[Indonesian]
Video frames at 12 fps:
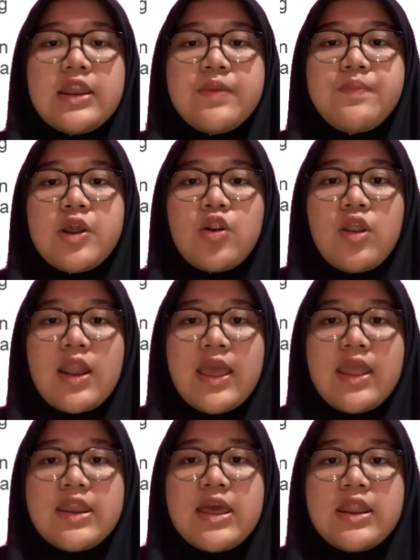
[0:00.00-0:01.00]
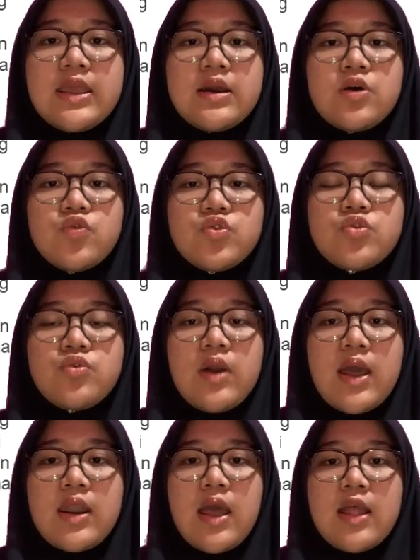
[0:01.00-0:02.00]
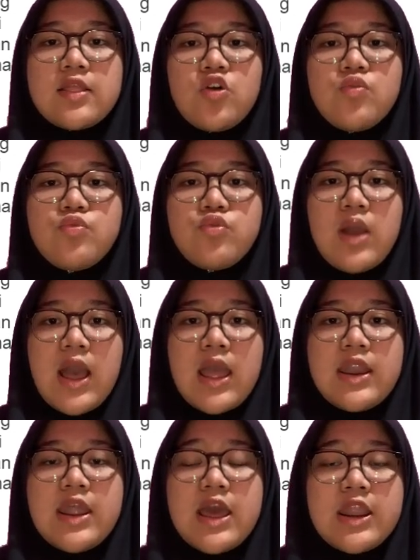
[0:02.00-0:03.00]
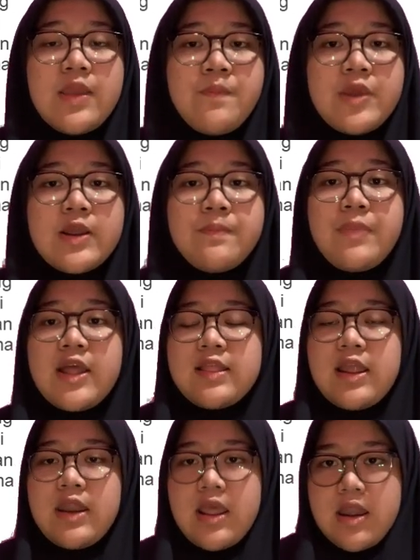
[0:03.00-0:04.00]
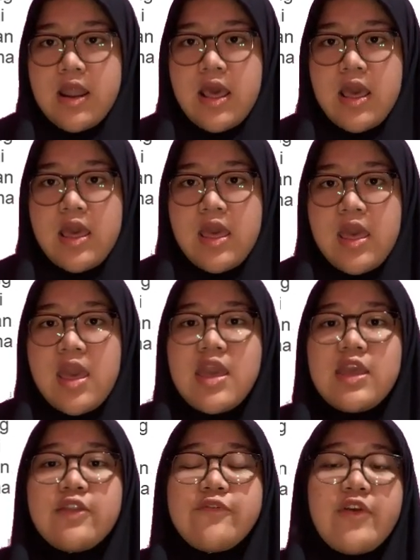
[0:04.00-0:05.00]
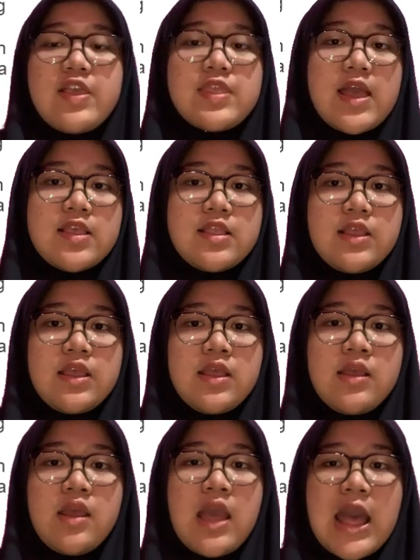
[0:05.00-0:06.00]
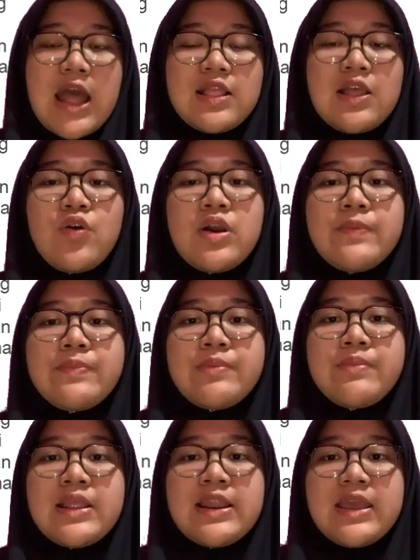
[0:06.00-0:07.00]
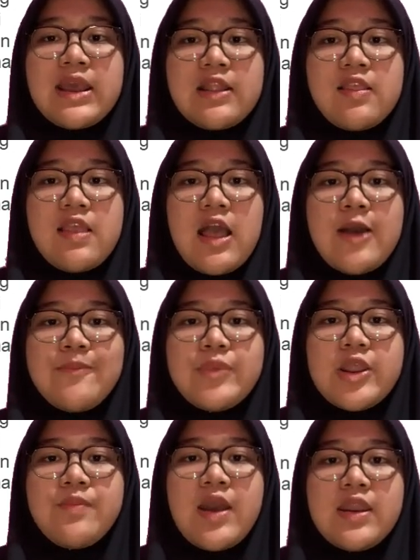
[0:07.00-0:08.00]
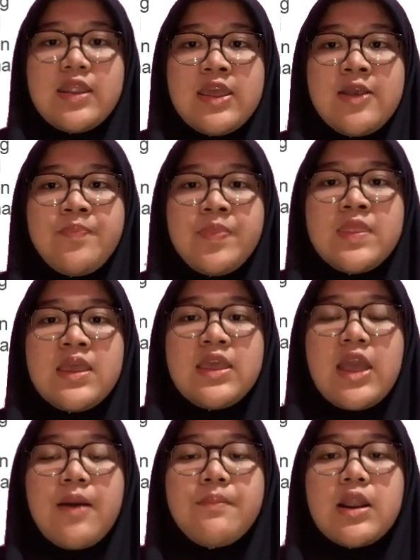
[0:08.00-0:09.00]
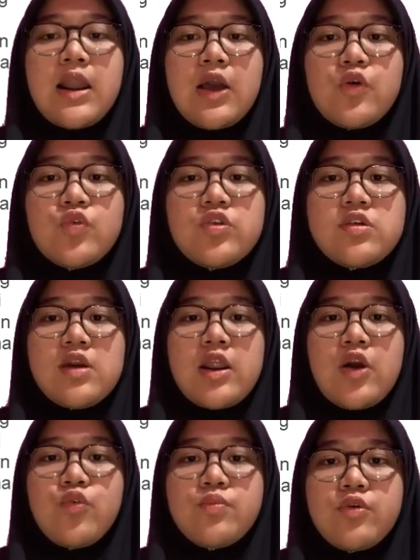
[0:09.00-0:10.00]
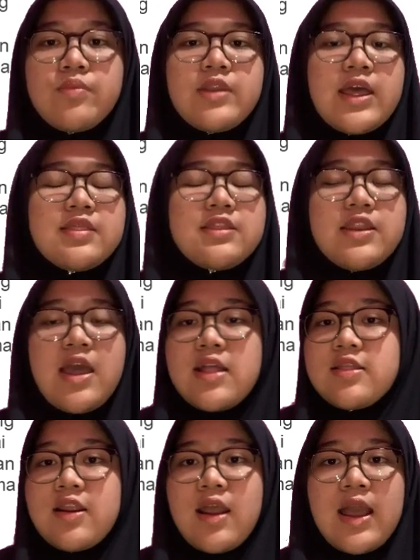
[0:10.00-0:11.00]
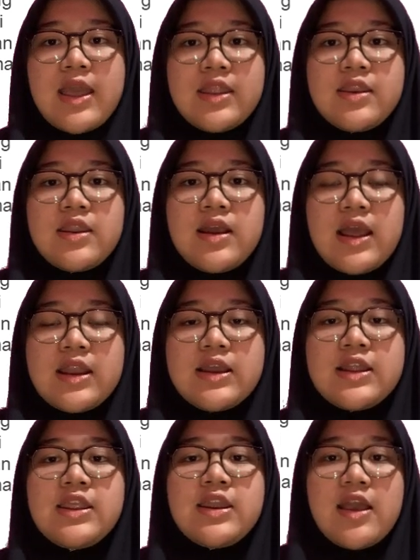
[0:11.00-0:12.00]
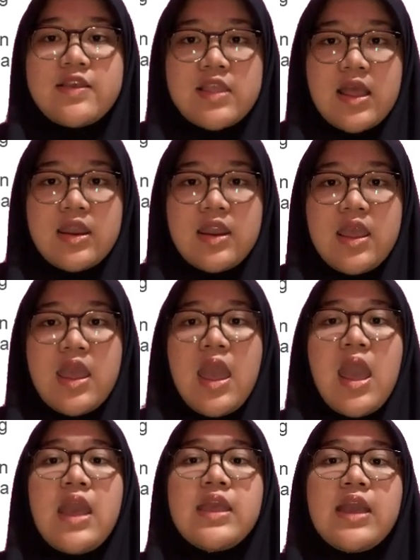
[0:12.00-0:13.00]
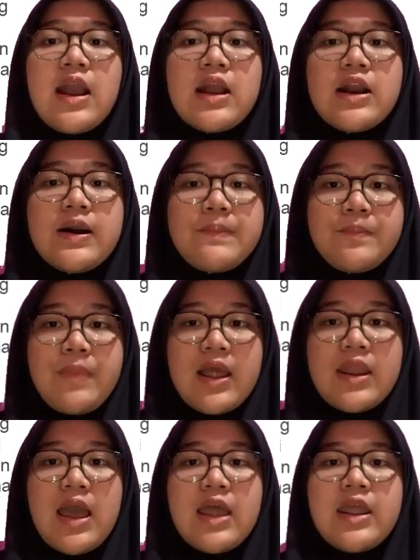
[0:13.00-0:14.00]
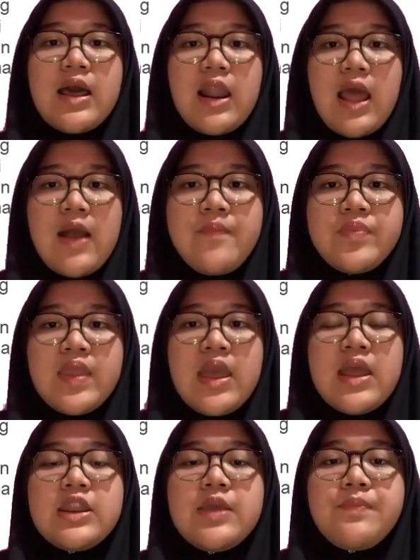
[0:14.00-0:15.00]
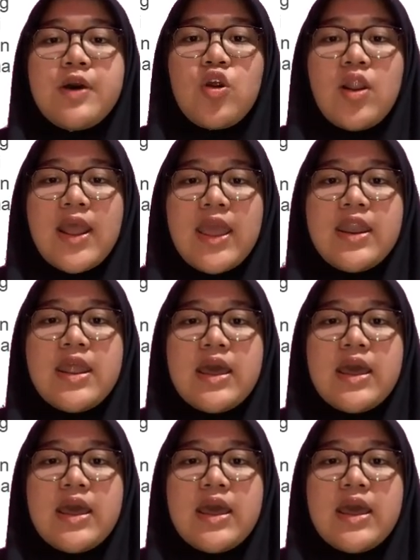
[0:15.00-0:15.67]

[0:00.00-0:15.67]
diperoleh dari keuntungan atau bunga dari penempatan dana, investasi, atau kepemilikan saham pribadi yang berlaku secara umum dan tidak terkait dengan kedinasan. Yang keempat adalah diperoleh